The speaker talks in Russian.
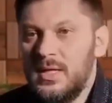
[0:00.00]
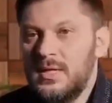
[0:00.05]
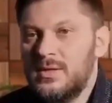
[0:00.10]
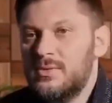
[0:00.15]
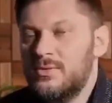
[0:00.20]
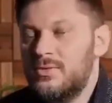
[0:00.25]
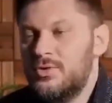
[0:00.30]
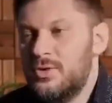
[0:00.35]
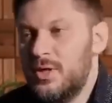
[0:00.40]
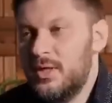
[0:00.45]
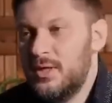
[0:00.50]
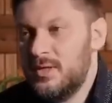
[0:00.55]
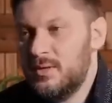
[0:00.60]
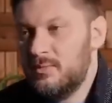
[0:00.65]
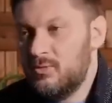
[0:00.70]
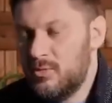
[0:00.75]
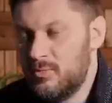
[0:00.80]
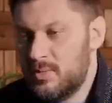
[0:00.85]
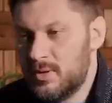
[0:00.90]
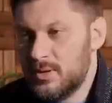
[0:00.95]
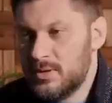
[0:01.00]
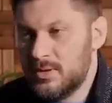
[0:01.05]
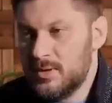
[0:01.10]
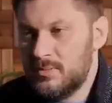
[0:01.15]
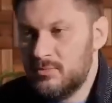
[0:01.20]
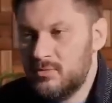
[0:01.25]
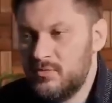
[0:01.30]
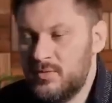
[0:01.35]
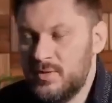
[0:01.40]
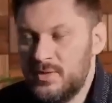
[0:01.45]
случайным
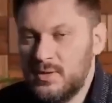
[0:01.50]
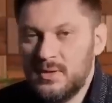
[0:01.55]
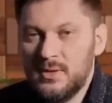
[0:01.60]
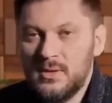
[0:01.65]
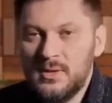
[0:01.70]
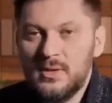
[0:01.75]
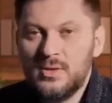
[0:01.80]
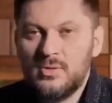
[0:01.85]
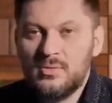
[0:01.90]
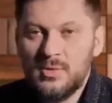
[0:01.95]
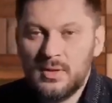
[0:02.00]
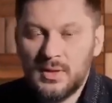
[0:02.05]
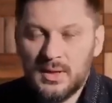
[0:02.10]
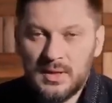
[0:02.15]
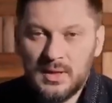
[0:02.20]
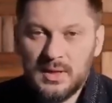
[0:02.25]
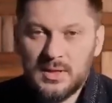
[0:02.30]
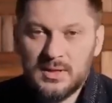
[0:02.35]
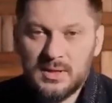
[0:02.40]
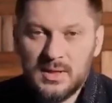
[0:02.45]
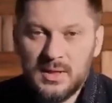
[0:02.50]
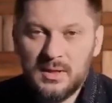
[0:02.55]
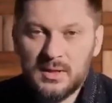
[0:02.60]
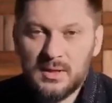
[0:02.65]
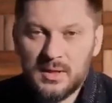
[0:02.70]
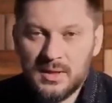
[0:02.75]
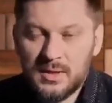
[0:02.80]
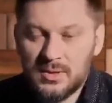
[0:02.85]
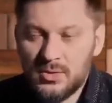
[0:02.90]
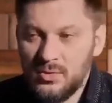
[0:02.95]
образом увидел дырку, когда снял
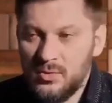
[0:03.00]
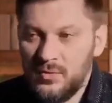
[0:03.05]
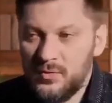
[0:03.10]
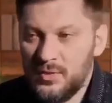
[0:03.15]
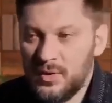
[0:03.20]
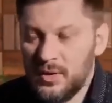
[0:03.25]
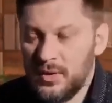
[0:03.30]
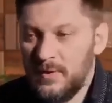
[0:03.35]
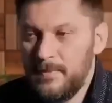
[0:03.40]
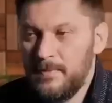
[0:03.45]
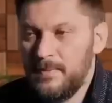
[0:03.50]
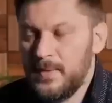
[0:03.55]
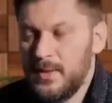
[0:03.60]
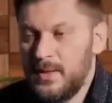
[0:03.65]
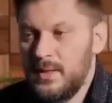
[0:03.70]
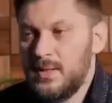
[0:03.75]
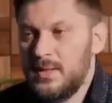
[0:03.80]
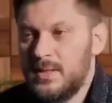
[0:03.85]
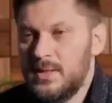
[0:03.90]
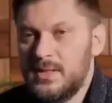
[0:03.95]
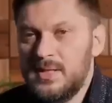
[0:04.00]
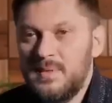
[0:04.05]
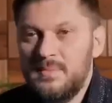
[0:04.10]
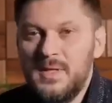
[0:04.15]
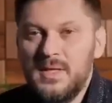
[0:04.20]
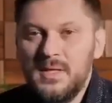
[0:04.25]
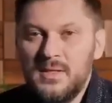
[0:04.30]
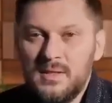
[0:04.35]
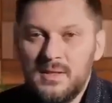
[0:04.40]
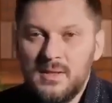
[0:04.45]
кроссовки и
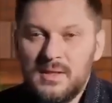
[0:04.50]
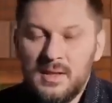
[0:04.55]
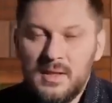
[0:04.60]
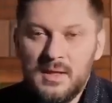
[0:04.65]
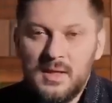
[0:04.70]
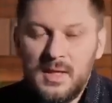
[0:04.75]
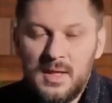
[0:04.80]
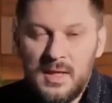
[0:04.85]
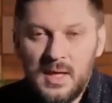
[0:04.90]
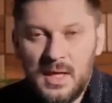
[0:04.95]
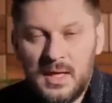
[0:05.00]
незаметненько,